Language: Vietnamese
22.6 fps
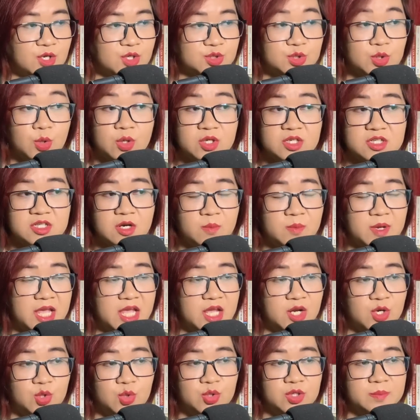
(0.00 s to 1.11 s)
Tôi không
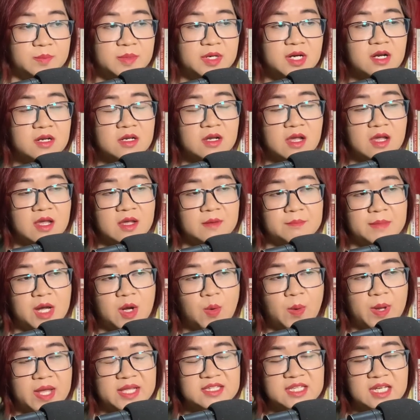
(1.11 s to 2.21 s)
hề lùi bước mà
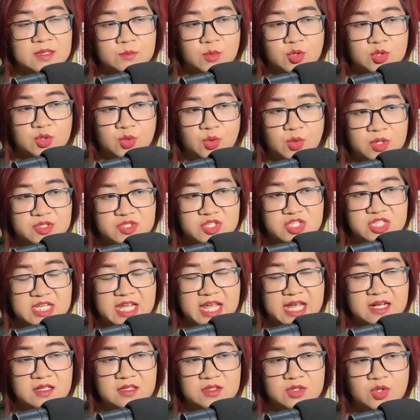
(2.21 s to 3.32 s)
hóa thành một luồng
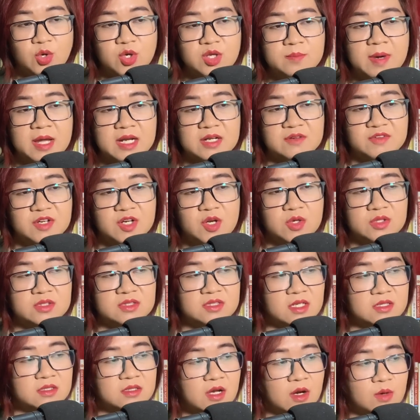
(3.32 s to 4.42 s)
sáng đối mặt với đòn
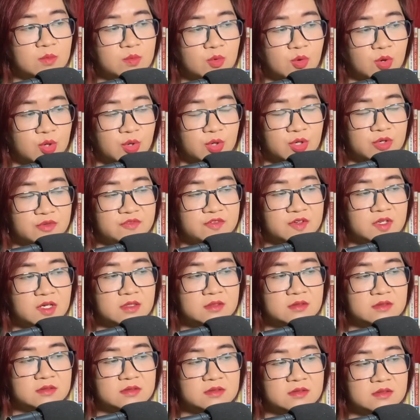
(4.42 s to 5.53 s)
tấn công của đối phương.
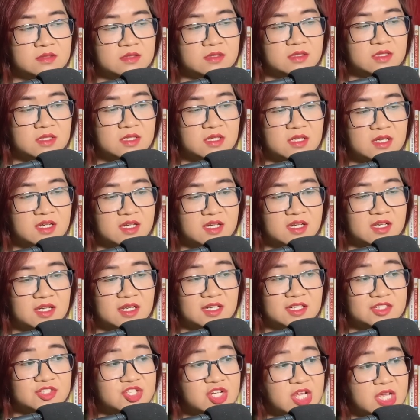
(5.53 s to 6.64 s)

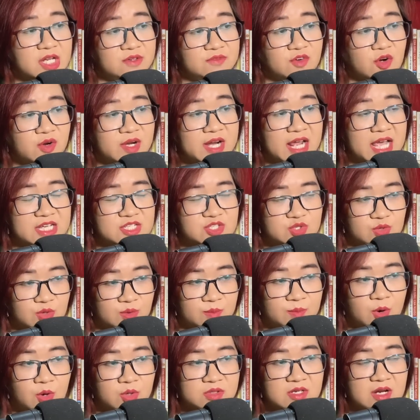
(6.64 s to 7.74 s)
Trên võ đài số
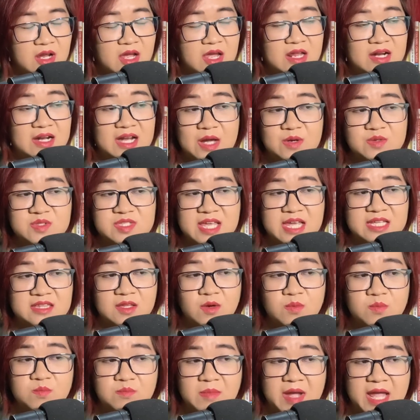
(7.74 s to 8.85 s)
1, lão già
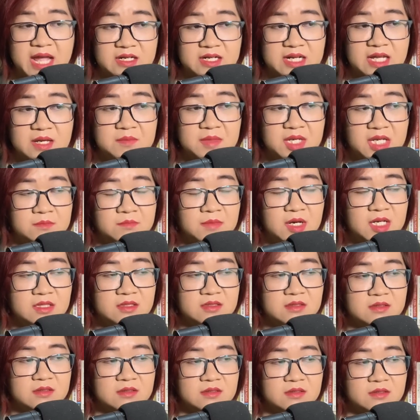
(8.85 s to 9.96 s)
tóc bạc đã biến mất.
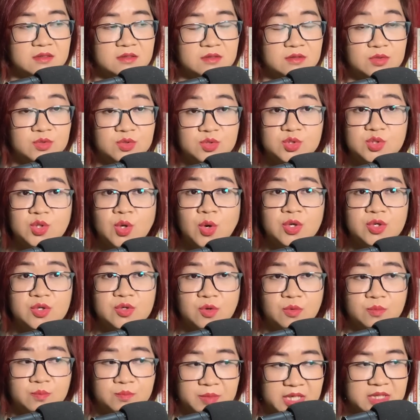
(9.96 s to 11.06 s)
Tôi
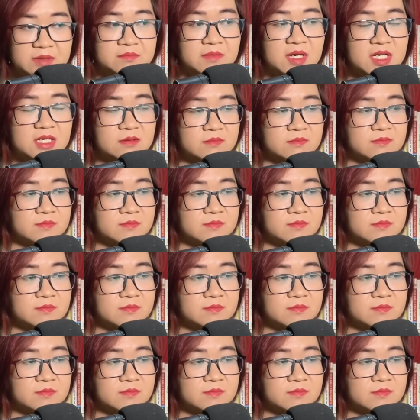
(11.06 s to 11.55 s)
cũng biến mất.